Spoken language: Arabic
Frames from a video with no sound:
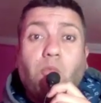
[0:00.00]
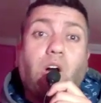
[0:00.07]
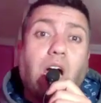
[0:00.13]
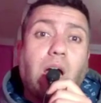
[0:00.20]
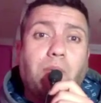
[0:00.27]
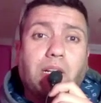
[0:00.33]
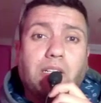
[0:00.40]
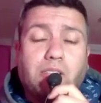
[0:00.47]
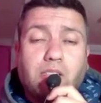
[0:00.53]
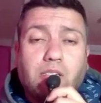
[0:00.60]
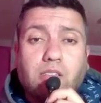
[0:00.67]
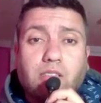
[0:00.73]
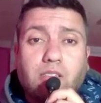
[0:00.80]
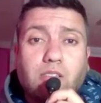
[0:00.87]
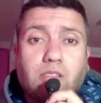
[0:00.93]
في مقابلة
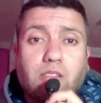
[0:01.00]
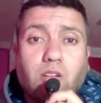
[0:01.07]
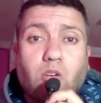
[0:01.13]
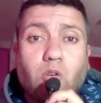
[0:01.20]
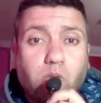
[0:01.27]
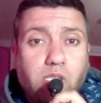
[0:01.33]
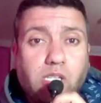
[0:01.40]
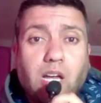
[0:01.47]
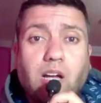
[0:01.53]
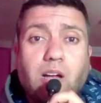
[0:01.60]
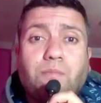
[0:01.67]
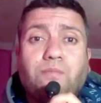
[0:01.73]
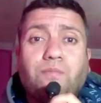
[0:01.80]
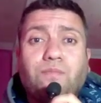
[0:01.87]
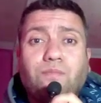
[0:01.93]

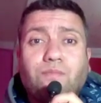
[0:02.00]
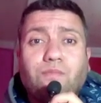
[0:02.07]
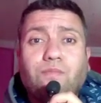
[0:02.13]
روسيا